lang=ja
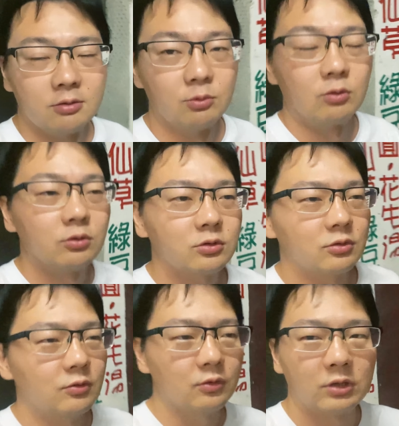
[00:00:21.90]
もうほんと
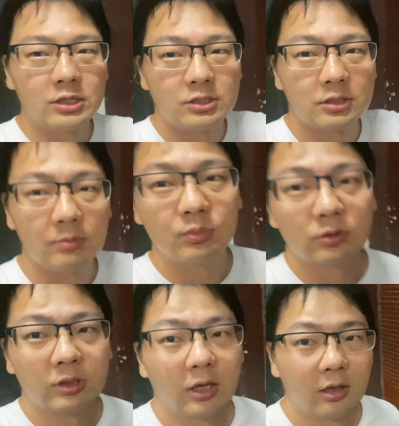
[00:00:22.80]
徒歩ねに、さんぷ
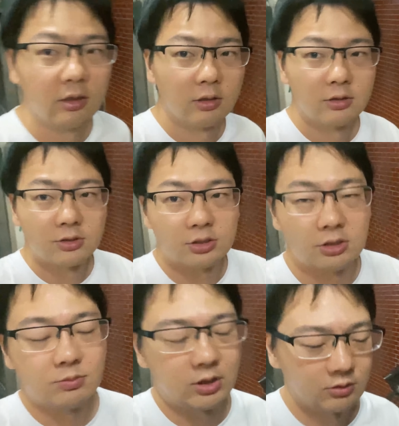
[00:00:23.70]
んで
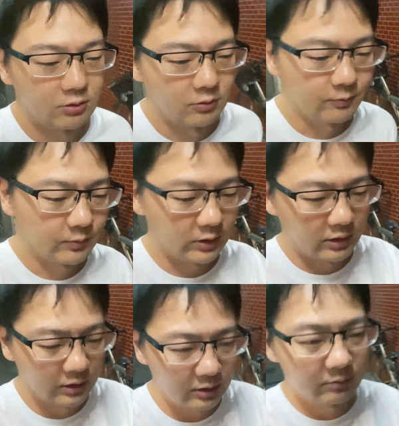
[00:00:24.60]
西面の、
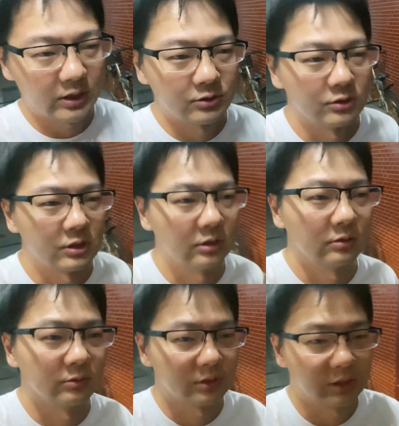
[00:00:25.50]
えーまあ、中心
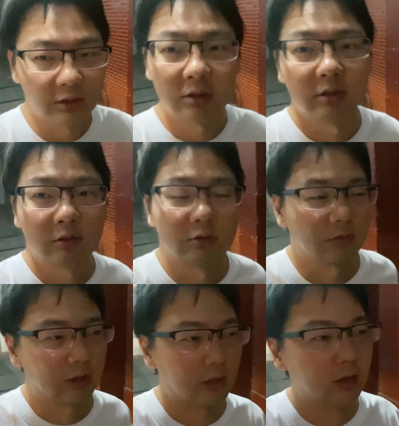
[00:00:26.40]
地っていう
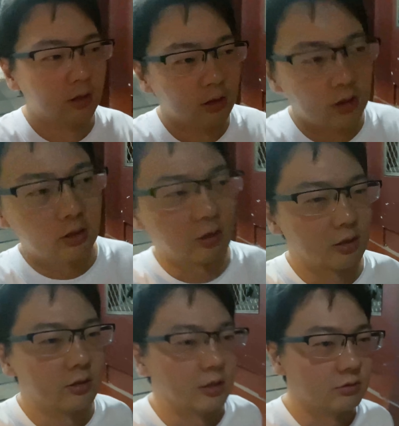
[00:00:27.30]
かね、えー、
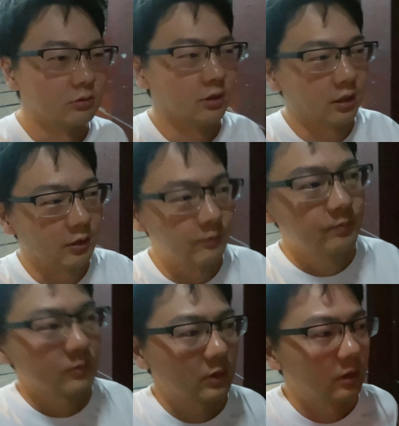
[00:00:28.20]
行けるんで、
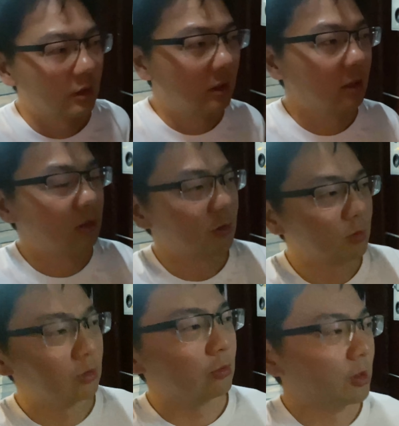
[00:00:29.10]
えー、行ってみ
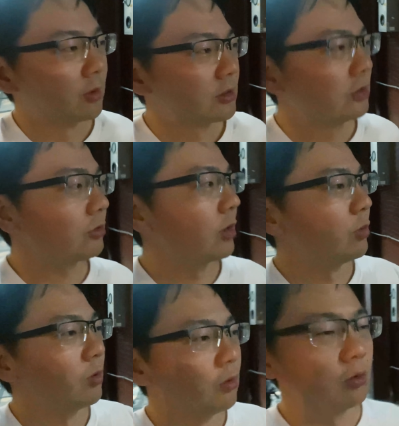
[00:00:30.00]
ようと思います。というか
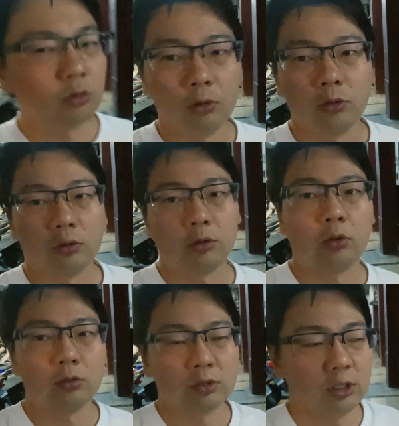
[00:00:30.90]
もうほとんどほと
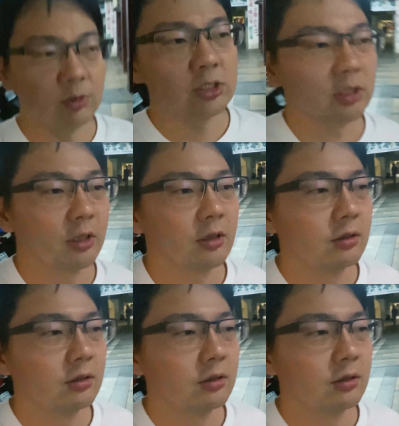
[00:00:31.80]
んど着きましたね。